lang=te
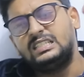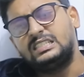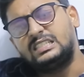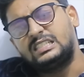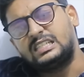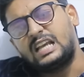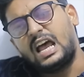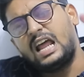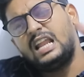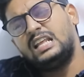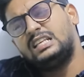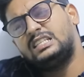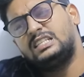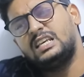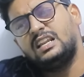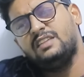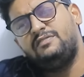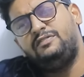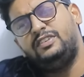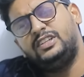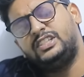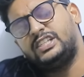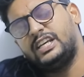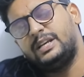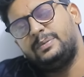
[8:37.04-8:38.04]
జనాలు
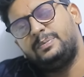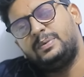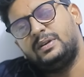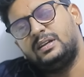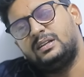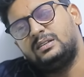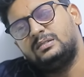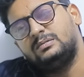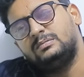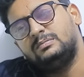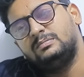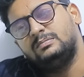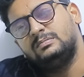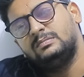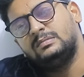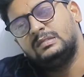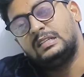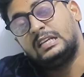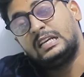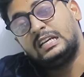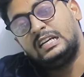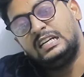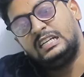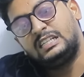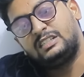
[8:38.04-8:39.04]
చాలా సెల్ఫిష్
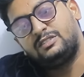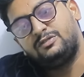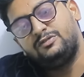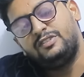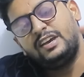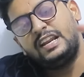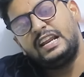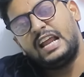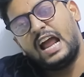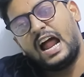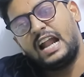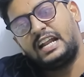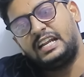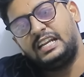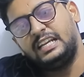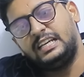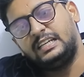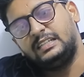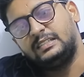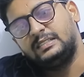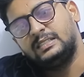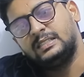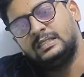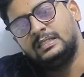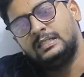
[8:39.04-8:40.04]
అయిపోయారు ఇట్స్ వెరీ
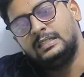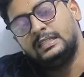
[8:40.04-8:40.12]
హర్టింగ్